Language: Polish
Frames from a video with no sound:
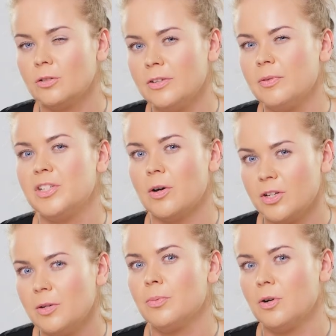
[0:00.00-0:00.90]
szkodliwym
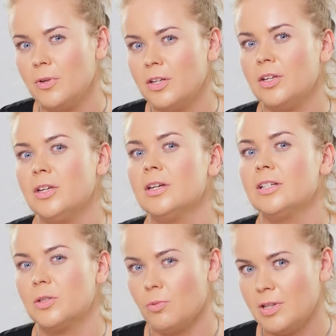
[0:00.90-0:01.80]
działaniem promieni
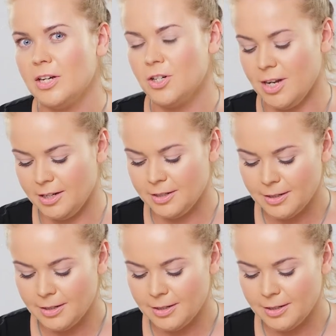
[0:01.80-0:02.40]
słonecznych.